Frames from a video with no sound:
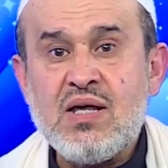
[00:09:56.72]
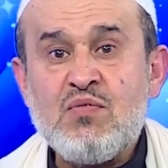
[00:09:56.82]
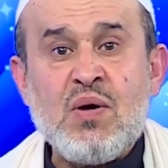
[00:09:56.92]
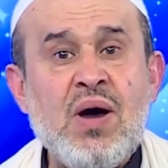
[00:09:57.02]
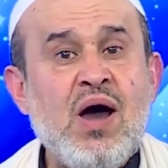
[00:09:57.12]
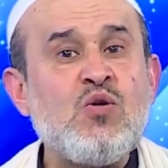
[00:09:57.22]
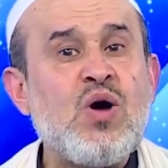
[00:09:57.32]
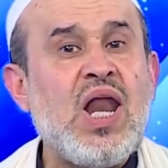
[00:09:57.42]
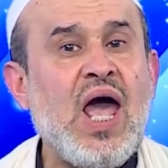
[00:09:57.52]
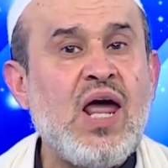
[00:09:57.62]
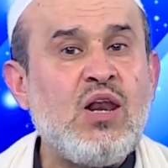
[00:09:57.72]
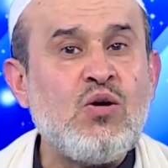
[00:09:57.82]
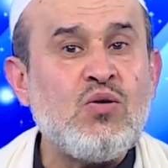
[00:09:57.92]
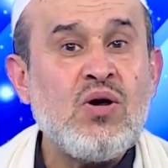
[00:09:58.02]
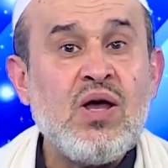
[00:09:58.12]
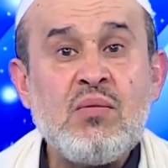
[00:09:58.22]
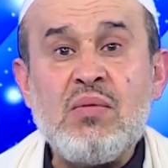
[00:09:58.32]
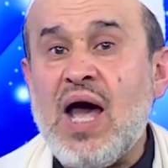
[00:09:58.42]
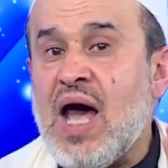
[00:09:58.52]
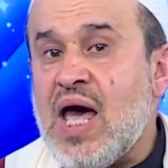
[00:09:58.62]
فما هو الحل
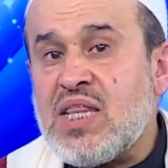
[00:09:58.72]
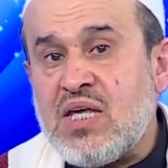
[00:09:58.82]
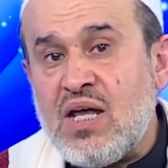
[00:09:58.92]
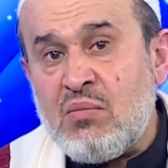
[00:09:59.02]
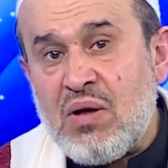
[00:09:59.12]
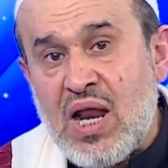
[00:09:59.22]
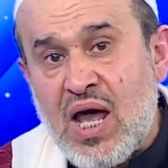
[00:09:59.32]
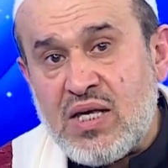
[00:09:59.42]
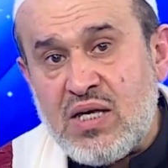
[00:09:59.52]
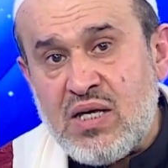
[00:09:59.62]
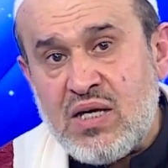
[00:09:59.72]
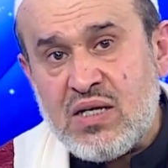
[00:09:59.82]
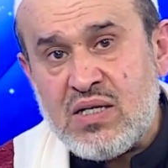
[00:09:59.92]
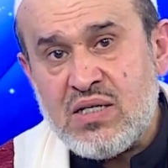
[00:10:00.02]
مع هذه الملايين